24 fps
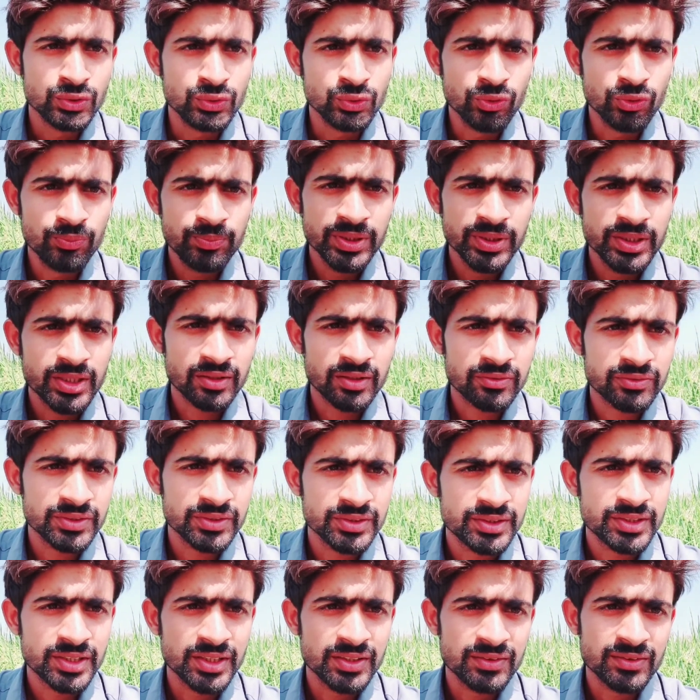धूप भी काफ़ी
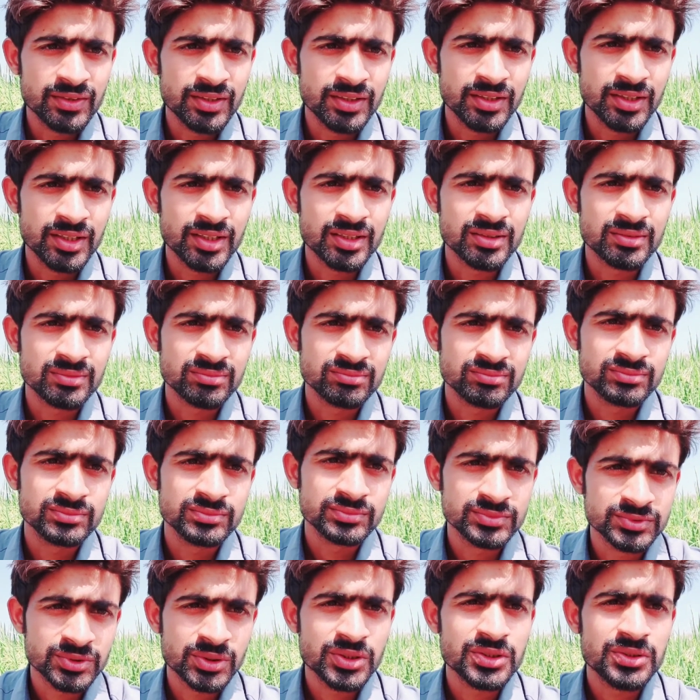तेज़ नहीं
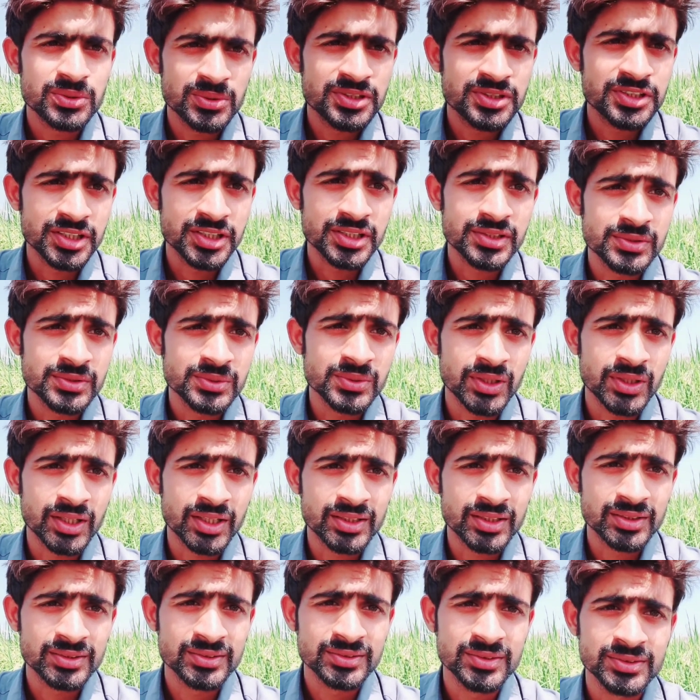है थोड़ी थोड़ी तेज़ तो है